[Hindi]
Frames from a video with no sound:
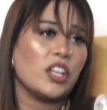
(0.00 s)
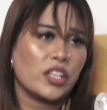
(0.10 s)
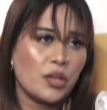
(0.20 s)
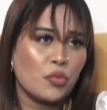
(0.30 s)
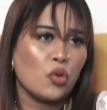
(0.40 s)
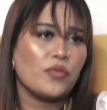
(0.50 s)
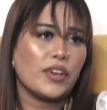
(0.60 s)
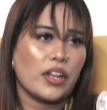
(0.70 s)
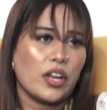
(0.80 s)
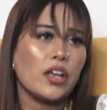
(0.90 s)
लिख के प्रूफ
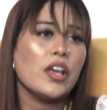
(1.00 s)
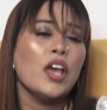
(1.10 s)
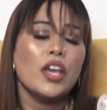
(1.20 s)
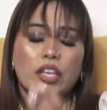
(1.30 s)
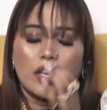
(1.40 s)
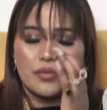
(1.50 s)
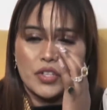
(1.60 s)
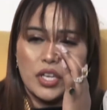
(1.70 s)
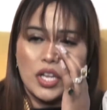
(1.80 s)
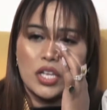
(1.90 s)
कर रहा है कि
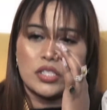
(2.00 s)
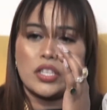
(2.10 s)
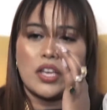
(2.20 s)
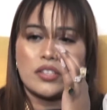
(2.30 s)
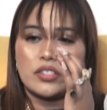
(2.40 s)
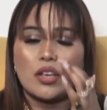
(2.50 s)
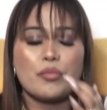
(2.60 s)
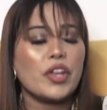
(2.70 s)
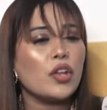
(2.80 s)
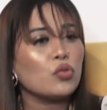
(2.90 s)
अफसाना ऐसी है ऐसी है
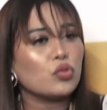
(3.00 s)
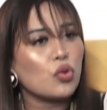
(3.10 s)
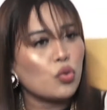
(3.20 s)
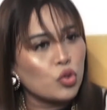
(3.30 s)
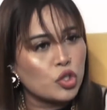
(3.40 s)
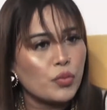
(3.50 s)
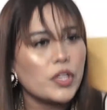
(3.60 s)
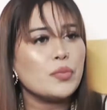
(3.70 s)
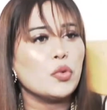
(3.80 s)
मैंने उसको कुछ भी नहीं